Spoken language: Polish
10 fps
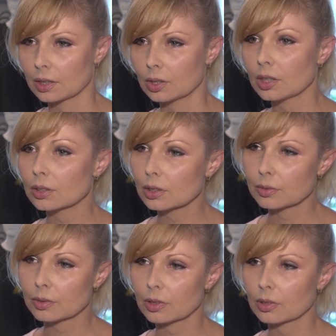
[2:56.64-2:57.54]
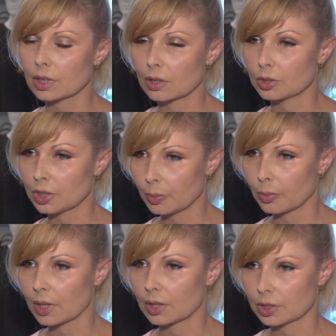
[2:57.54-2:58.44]
dodatkowo Dodatkowo jako
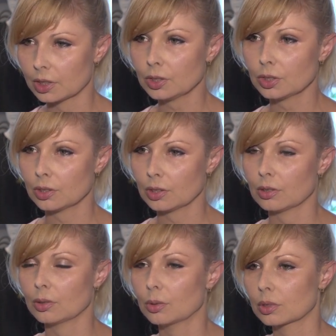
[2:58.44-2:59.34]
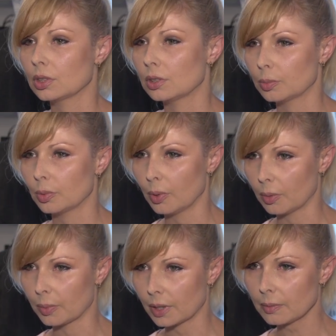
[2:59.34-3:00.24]
ciepła rzecz to kurtki typu
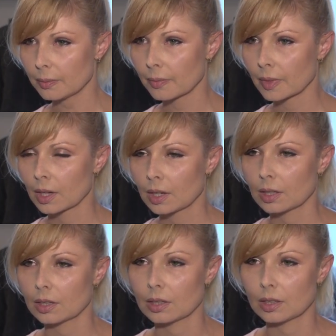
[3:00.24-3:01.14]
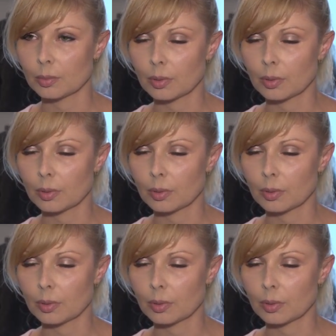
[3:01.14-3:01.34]
bomber. E,